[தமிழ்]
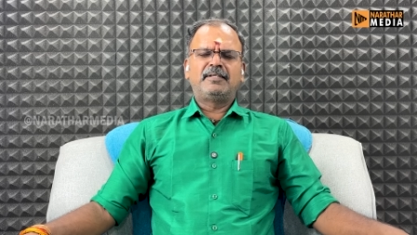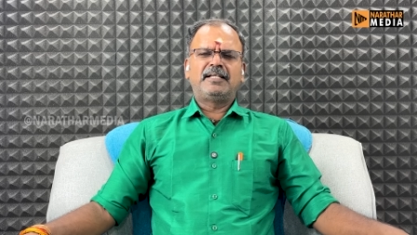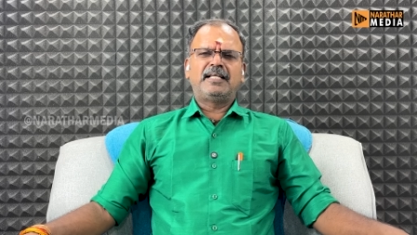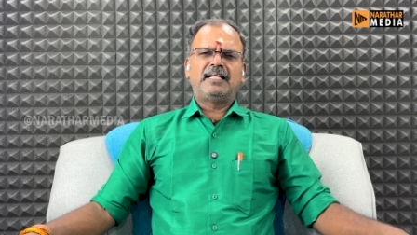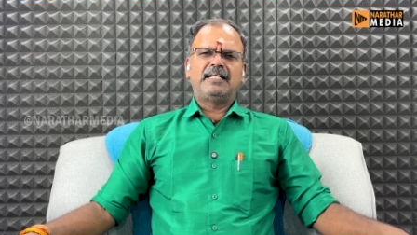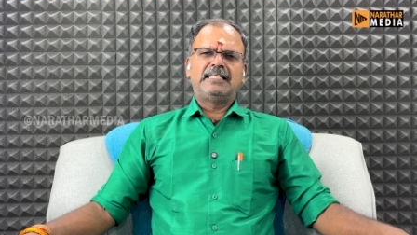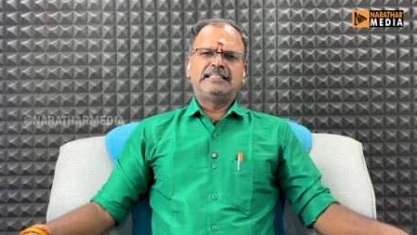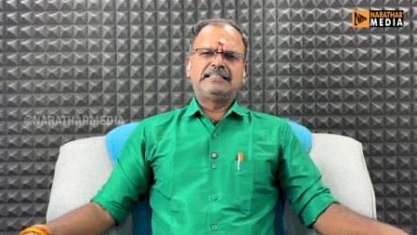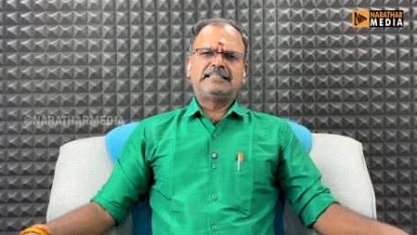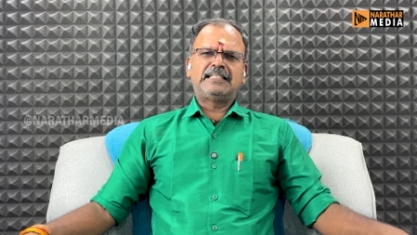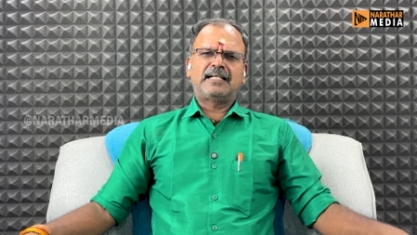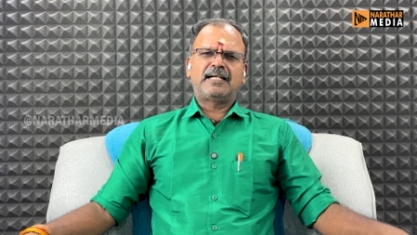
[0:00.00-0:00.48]

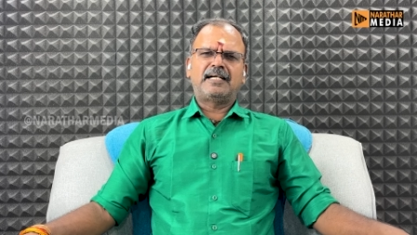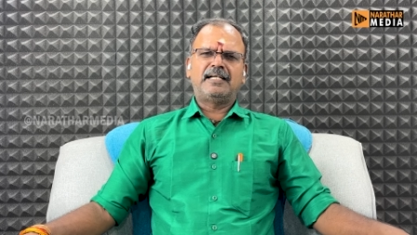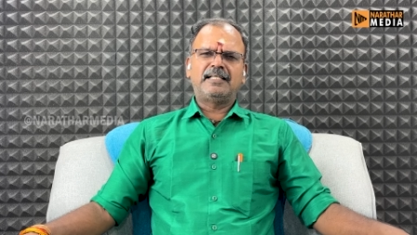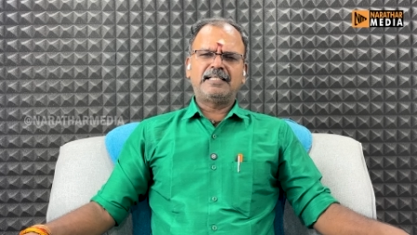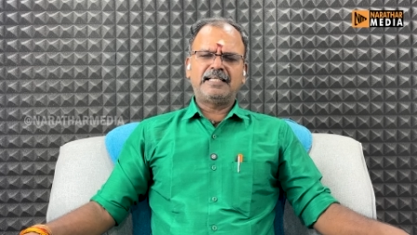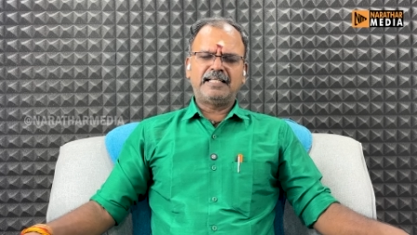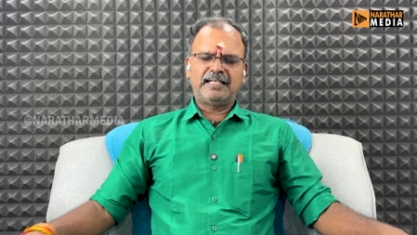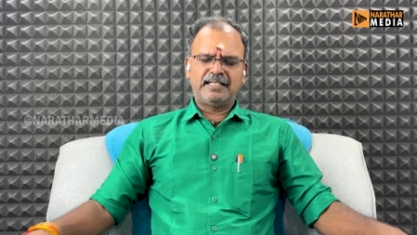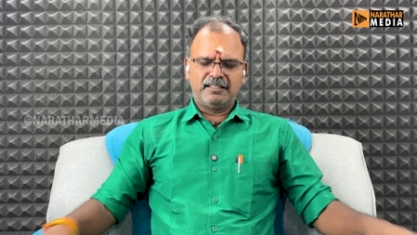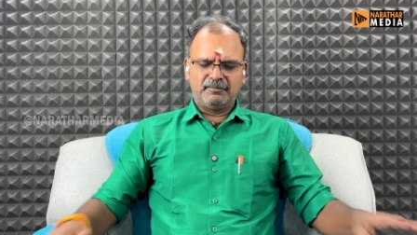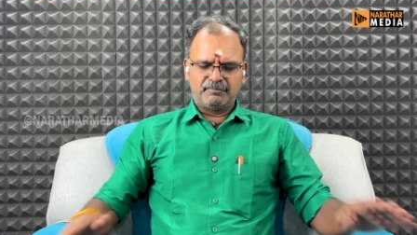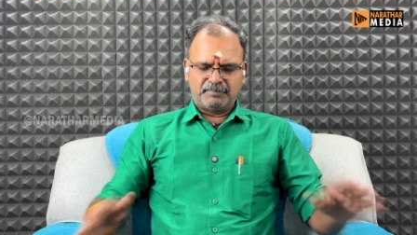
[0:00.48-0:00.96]
மீடியா
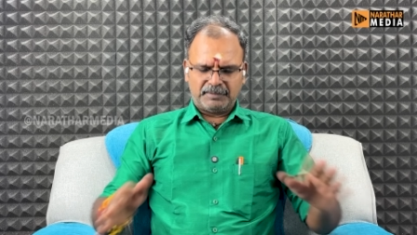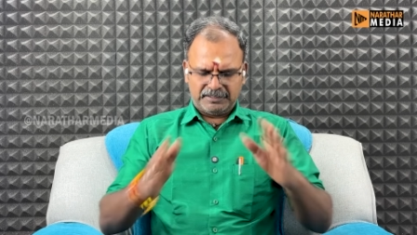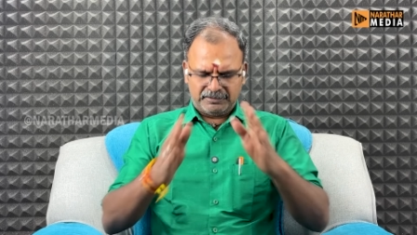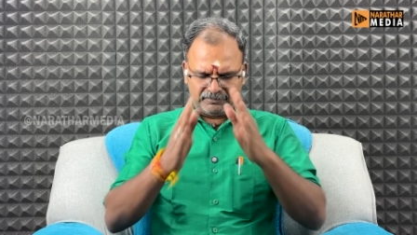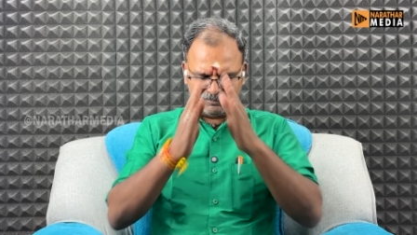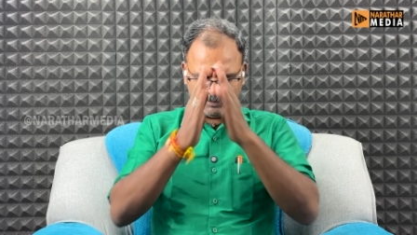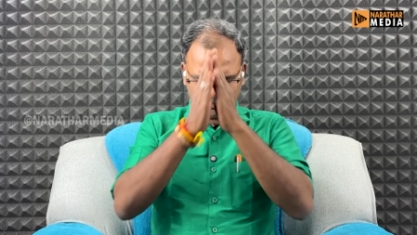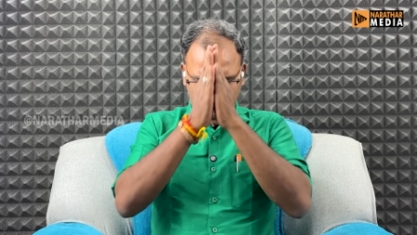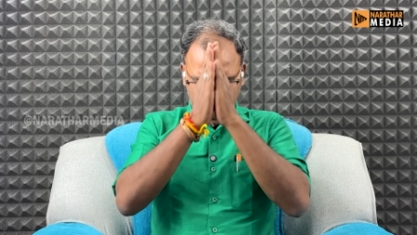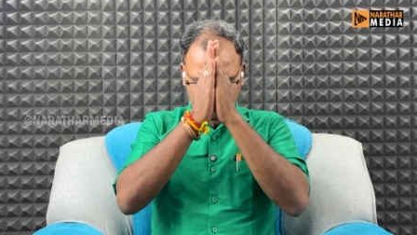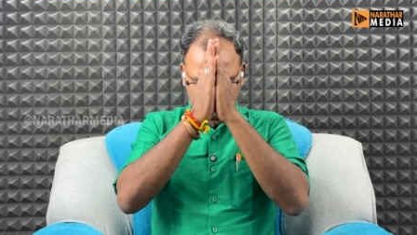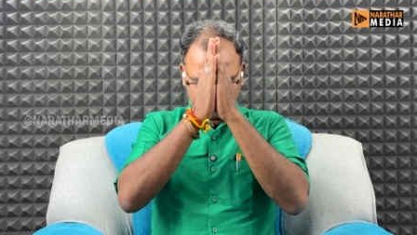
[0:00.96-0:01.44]
நெஞ்சங்களுக்கு எனது
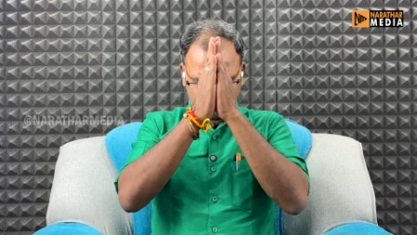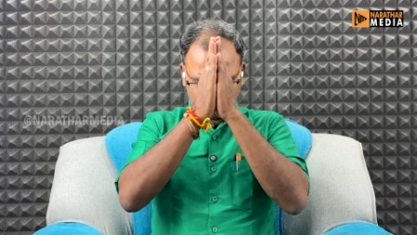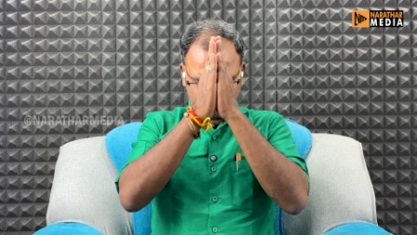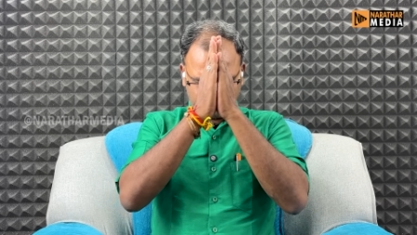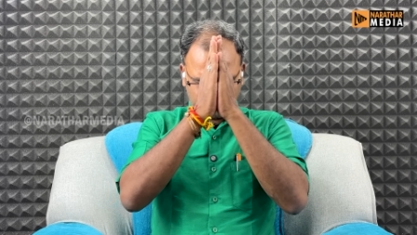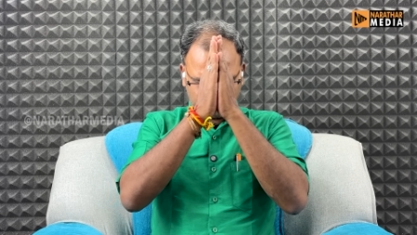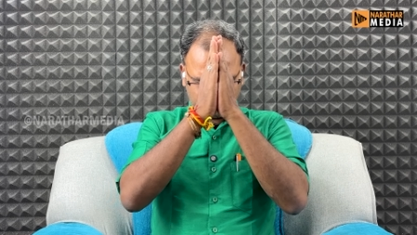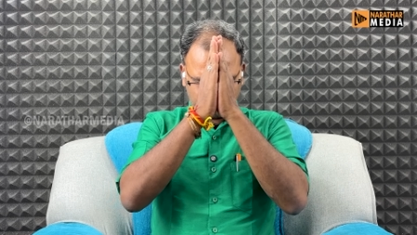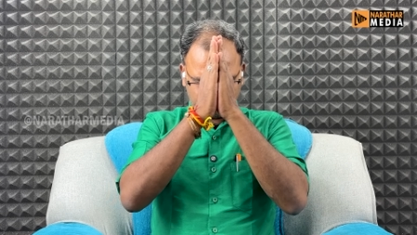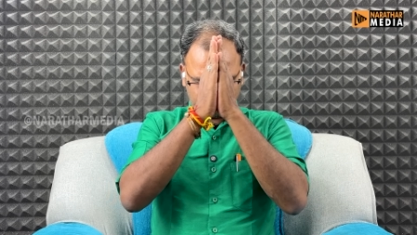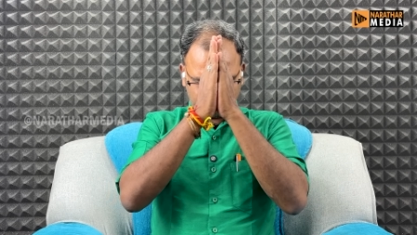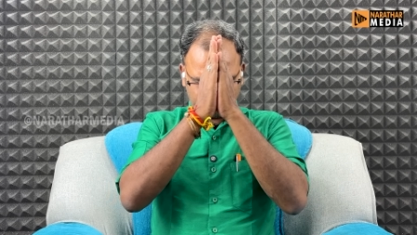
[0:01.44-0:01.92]
பணிவான
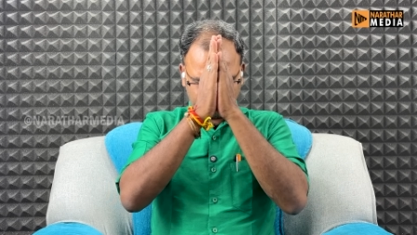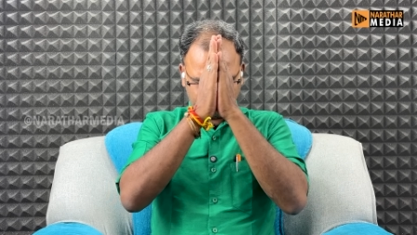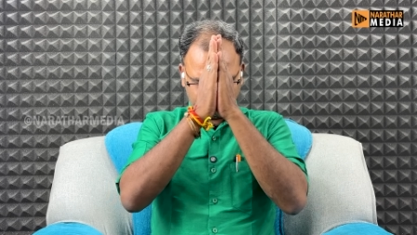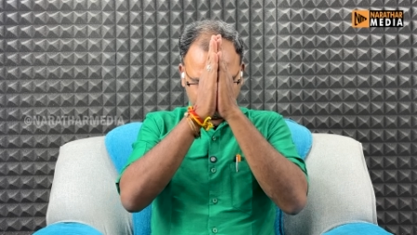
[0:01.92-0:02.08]
வணக்கம்